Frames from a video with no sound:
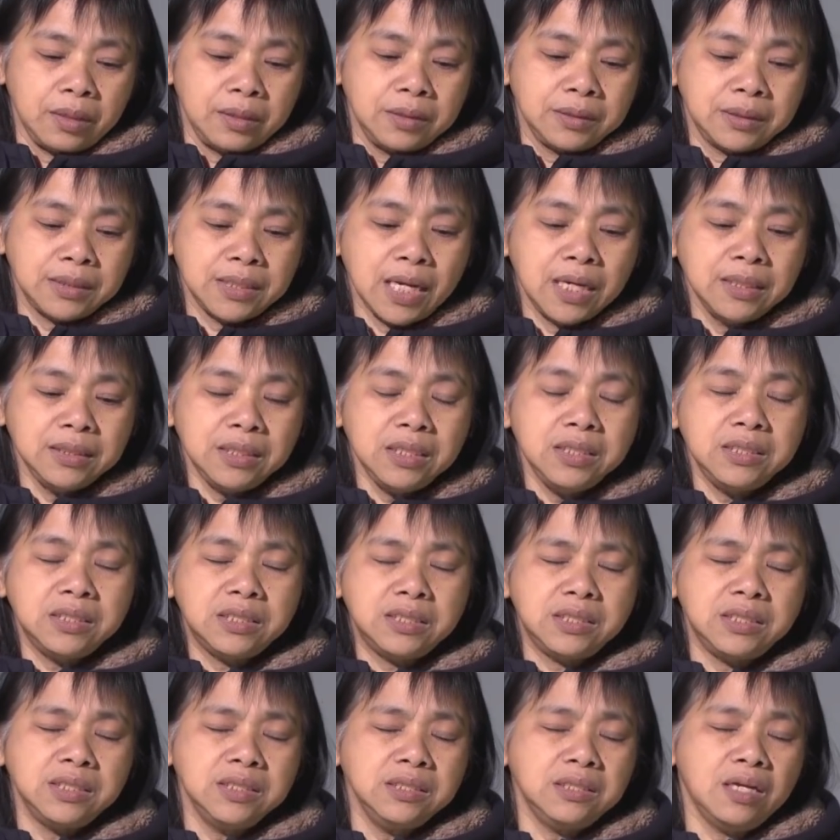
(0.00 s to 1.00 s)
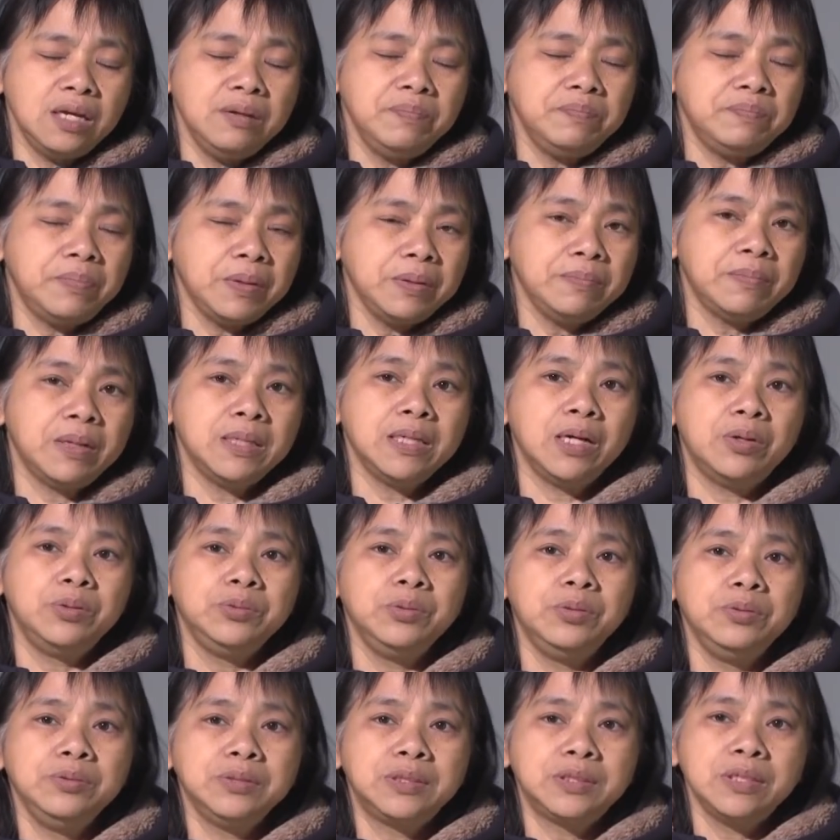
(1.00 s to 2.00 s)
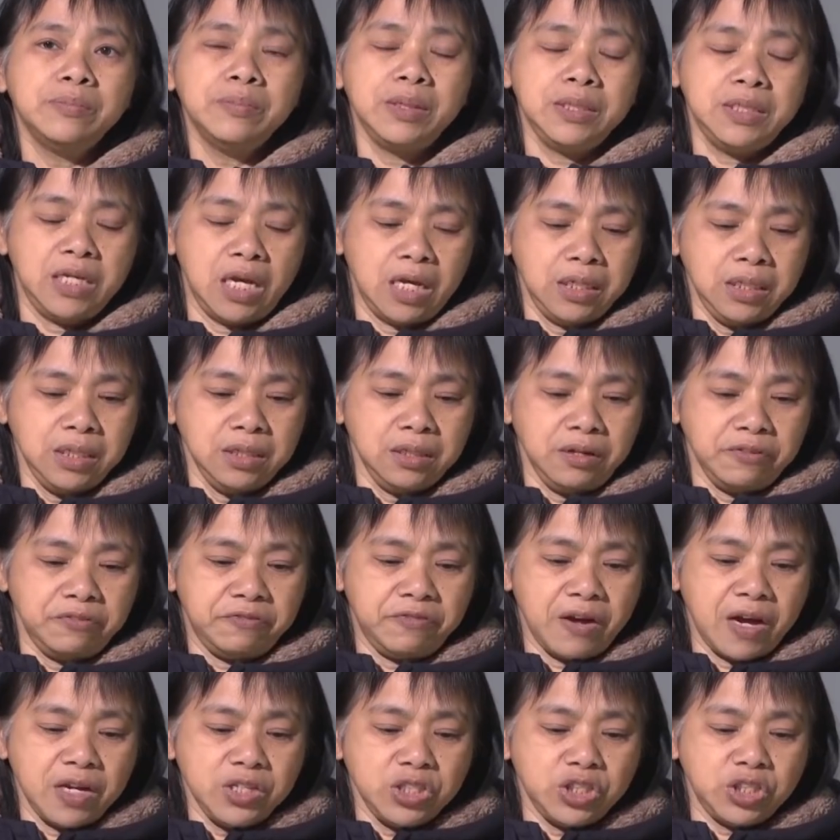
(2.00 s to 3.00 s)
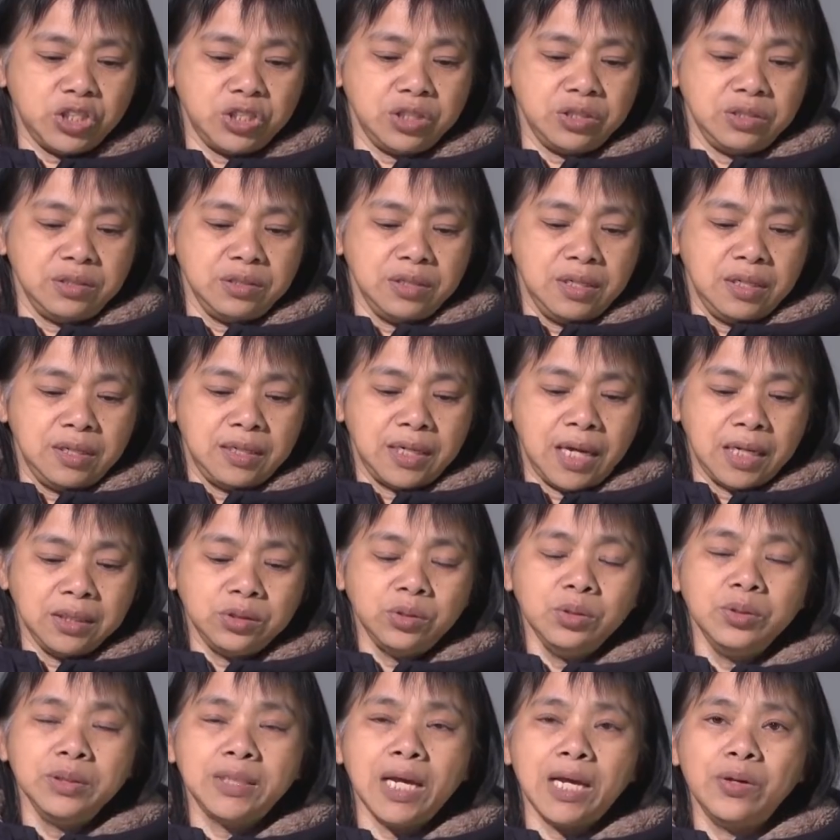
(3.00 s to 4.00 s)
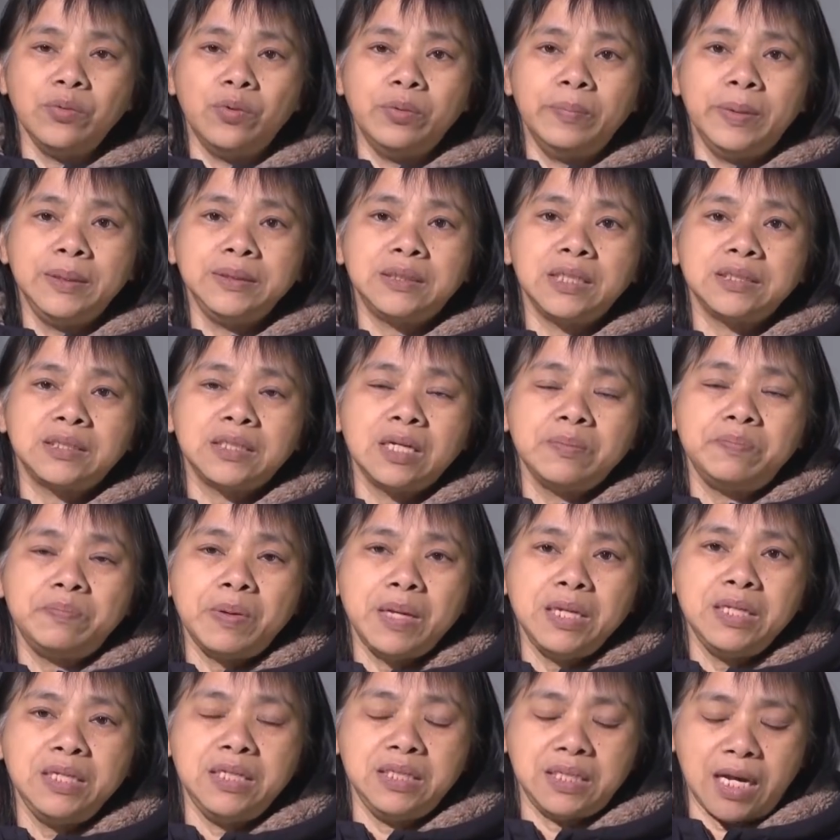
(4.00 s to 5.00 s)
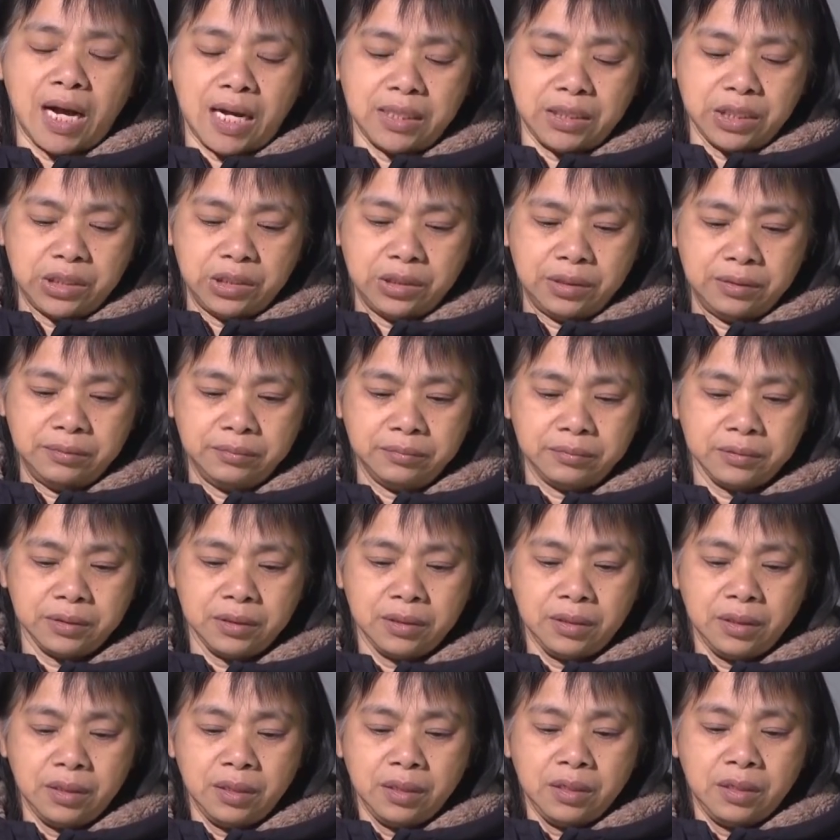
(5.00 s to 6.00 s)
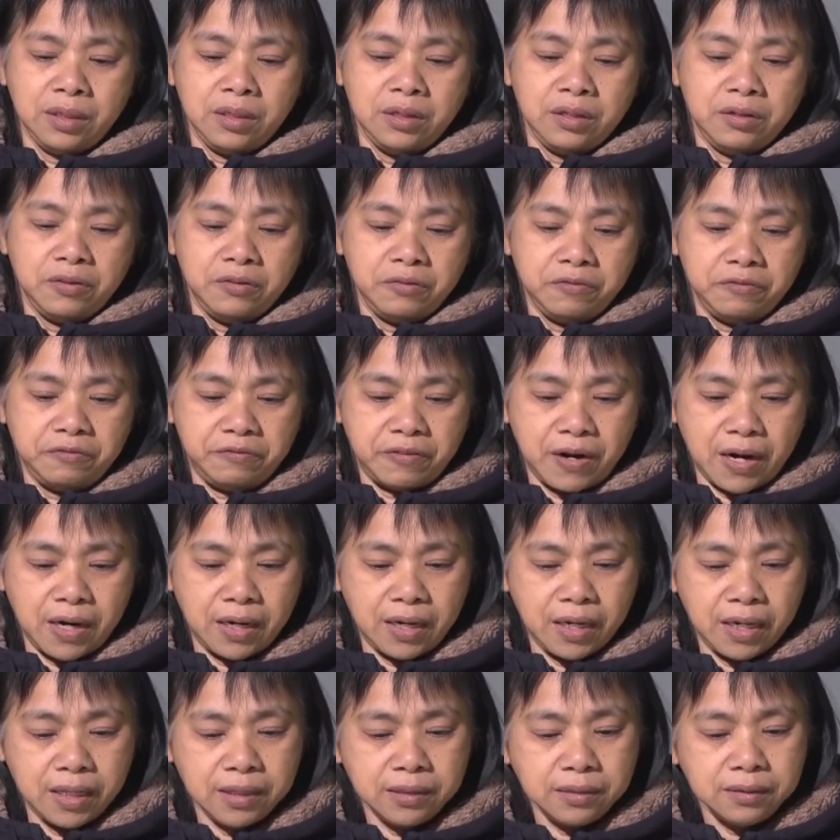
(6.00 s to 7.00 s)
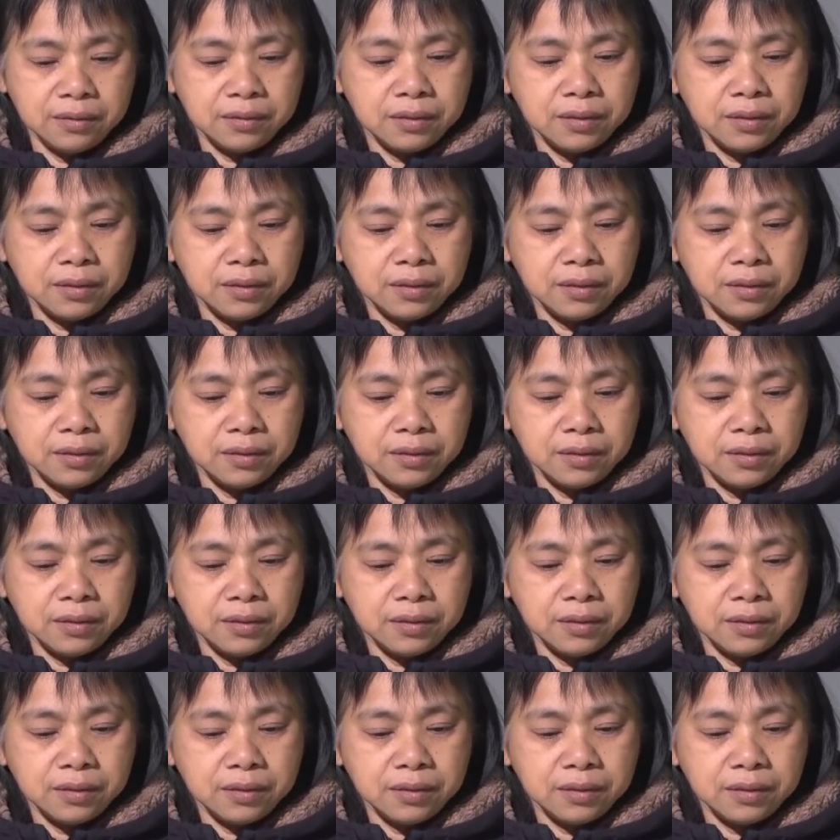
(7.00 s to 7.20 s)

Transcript: 上帝今天并没有用这么严厉的方式来对待我们这些背离他的人，反而